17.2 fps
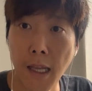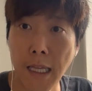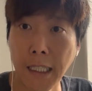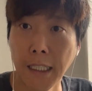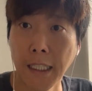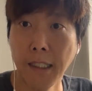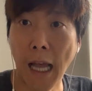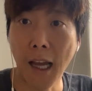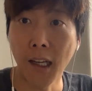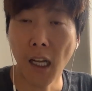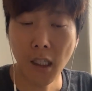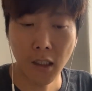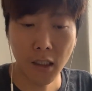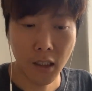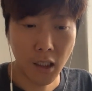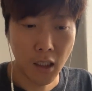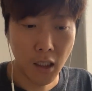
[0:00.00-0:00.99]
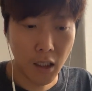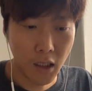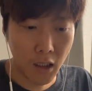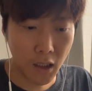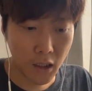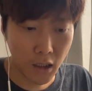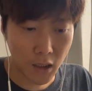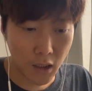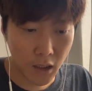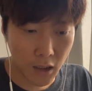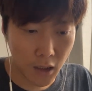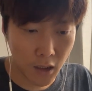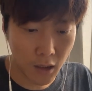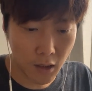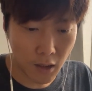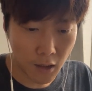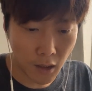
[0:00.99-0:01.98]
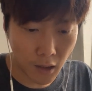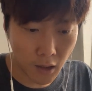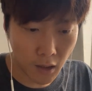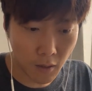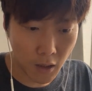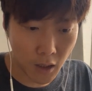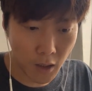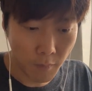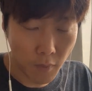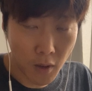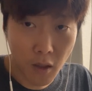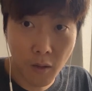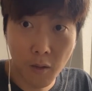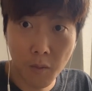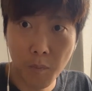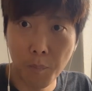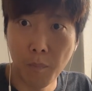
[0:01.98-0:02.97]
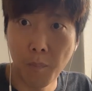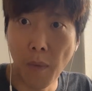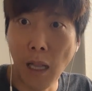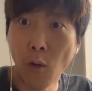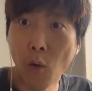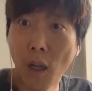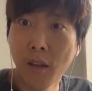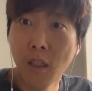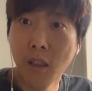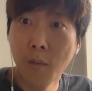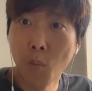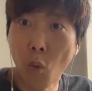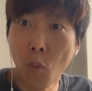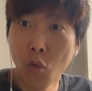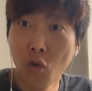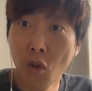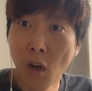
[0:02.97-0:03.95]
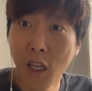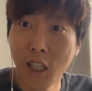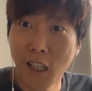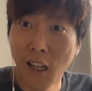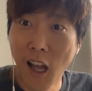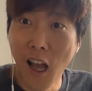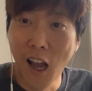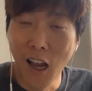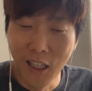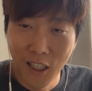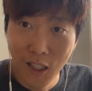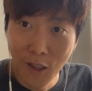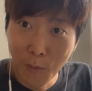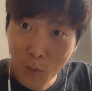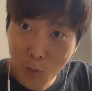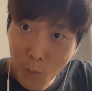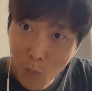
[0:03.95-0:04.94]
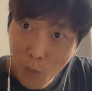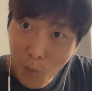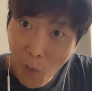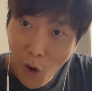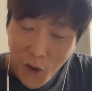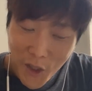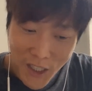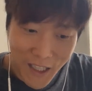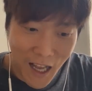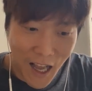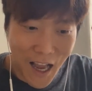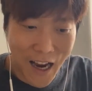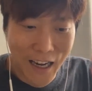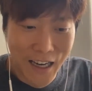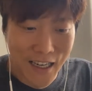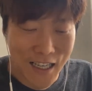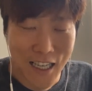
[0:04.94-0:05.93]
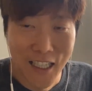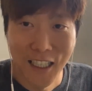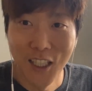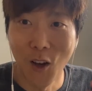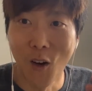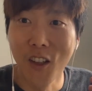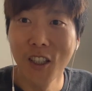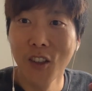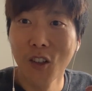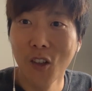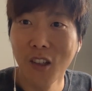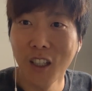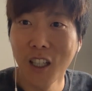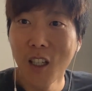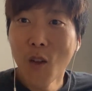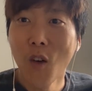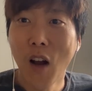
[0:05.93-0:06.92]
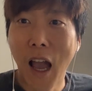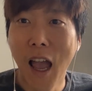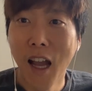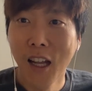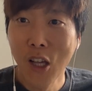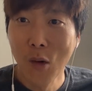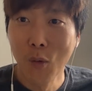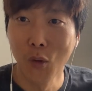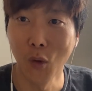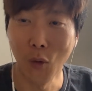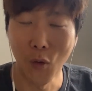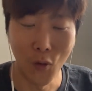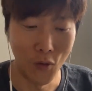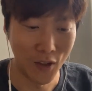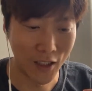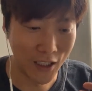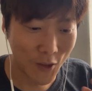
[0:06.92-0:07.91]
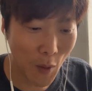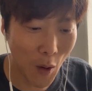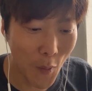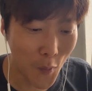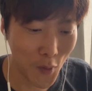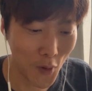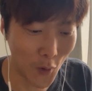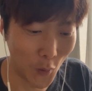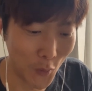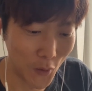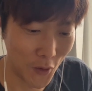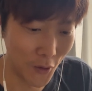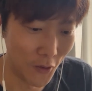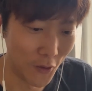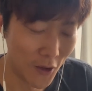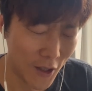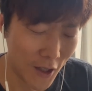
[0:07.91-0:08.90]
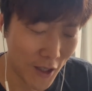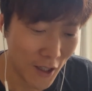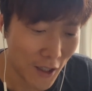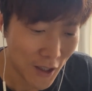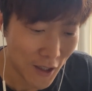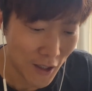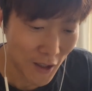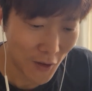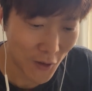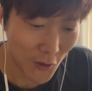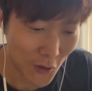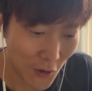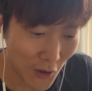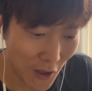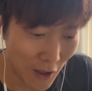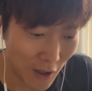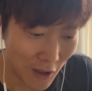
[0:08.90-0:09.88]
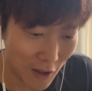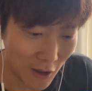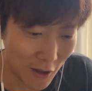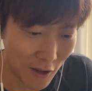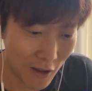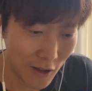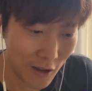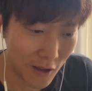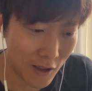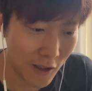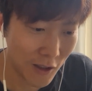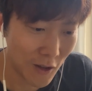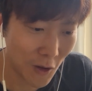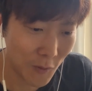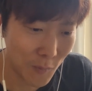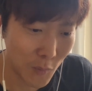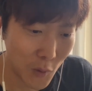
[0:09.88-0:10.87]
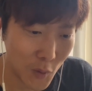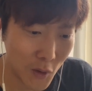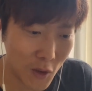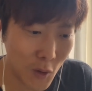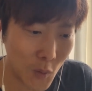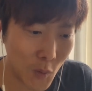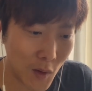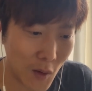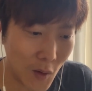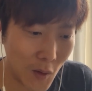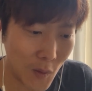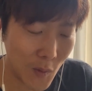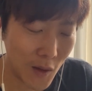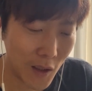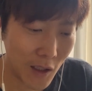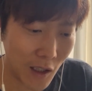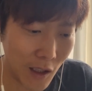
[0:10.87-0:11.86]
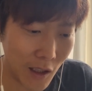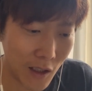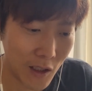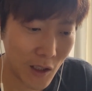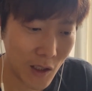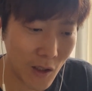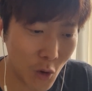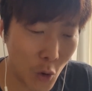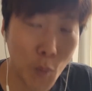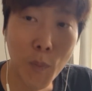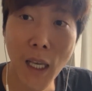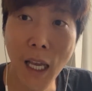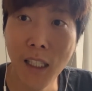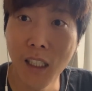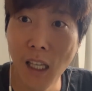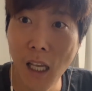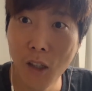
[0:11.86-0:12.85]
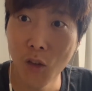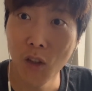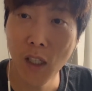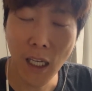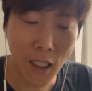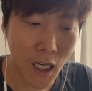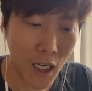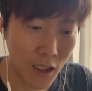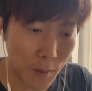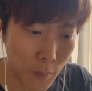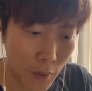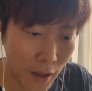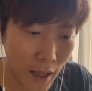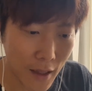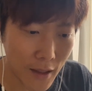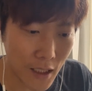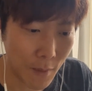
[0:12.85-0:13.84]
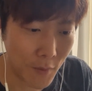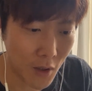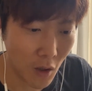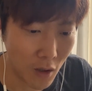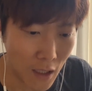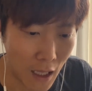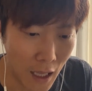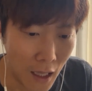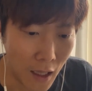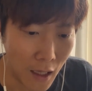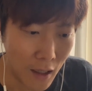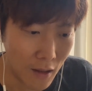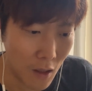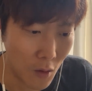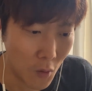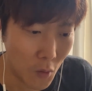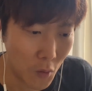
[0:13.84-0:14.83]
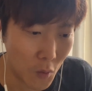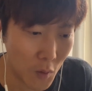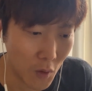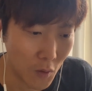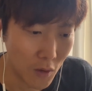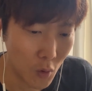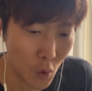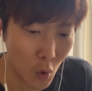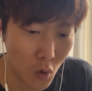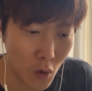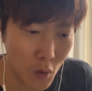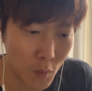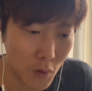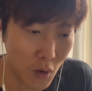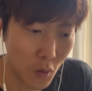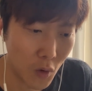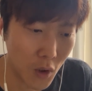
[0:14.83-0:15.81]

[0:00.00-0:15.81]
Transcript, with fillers: 이 나라는 이 이 이 말도 안 되는 몸뚱아리랑 이 머리랑 이 정신력 끌고 가야 돼요 무조건 그 방법밖에 없어요. 그래서 그렇게 그런 부분들을 좀 이렇게 준비하는 게 그 중에 하나가 이제 플랜 잡는 거다라고 조언을 좀 드리고